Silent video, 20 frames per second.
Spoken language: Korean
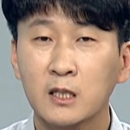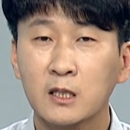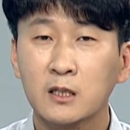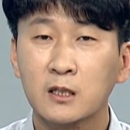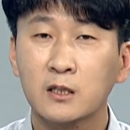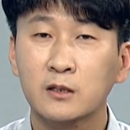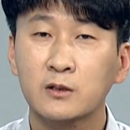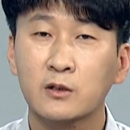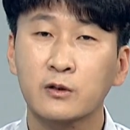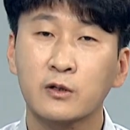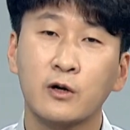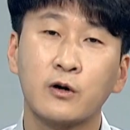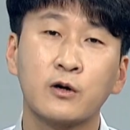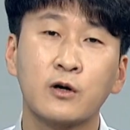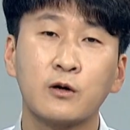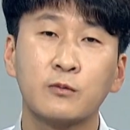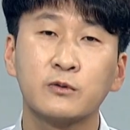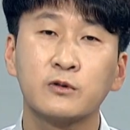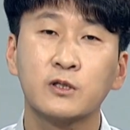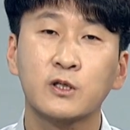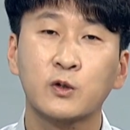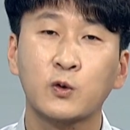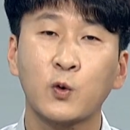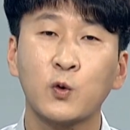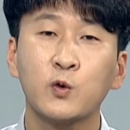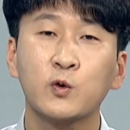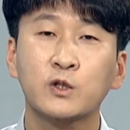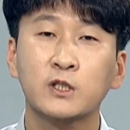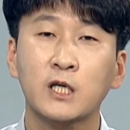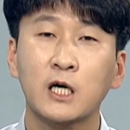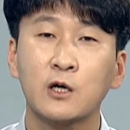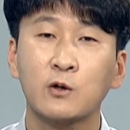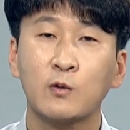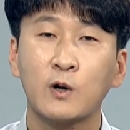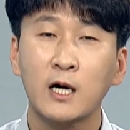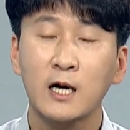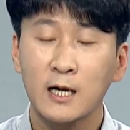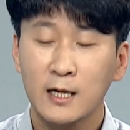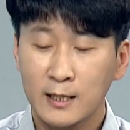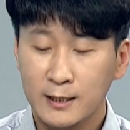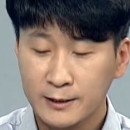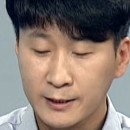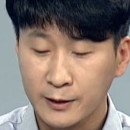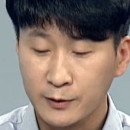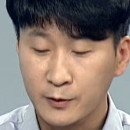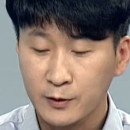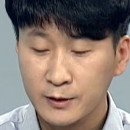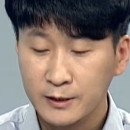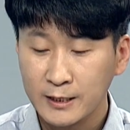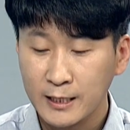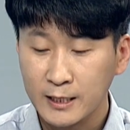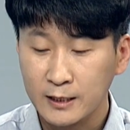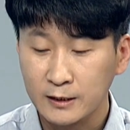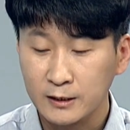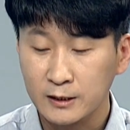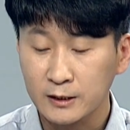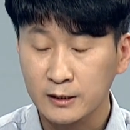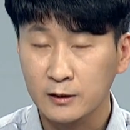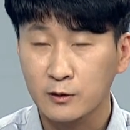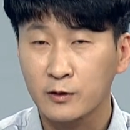음. 그래서 여러분들이 교육사항과 자격사항들,